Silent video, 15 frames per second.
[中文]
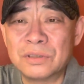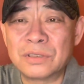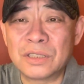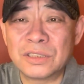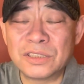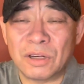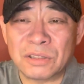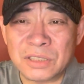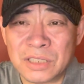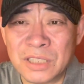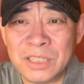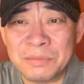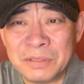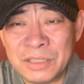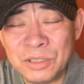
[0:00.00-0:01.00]
这个教室
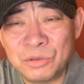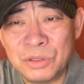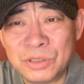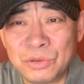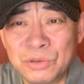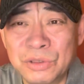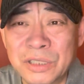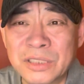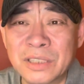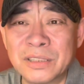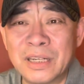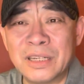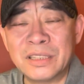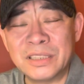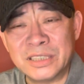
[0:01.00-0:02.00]
里面一堆中学生
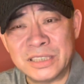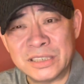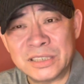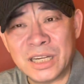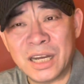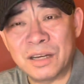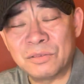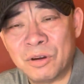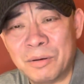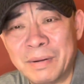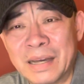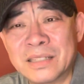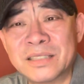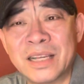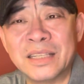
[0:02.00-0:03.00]
在那一起唱：“我
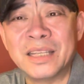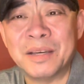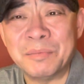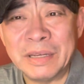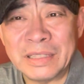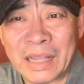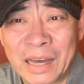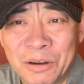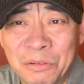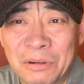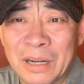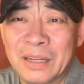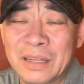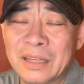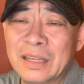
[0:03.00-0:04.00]
妈三天没打我
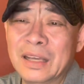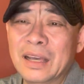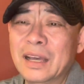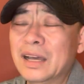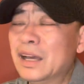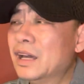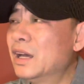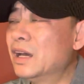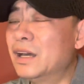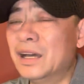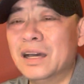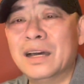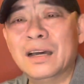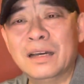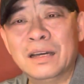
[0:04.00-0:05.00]

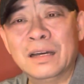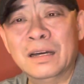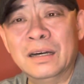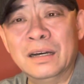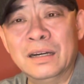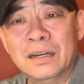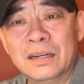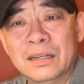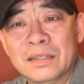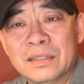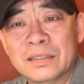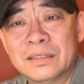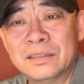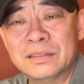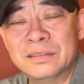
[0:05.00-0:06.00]
了。”啊，
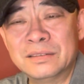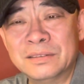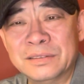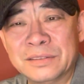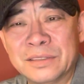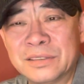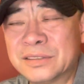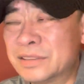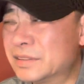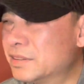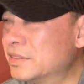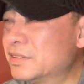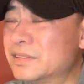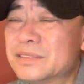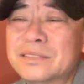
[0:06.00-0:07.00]
你这，
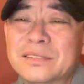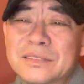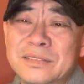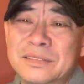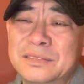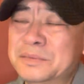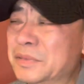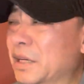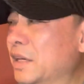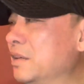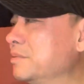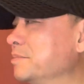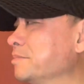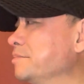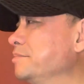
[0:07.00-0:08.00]

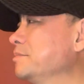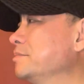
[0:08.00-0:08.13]
嗯。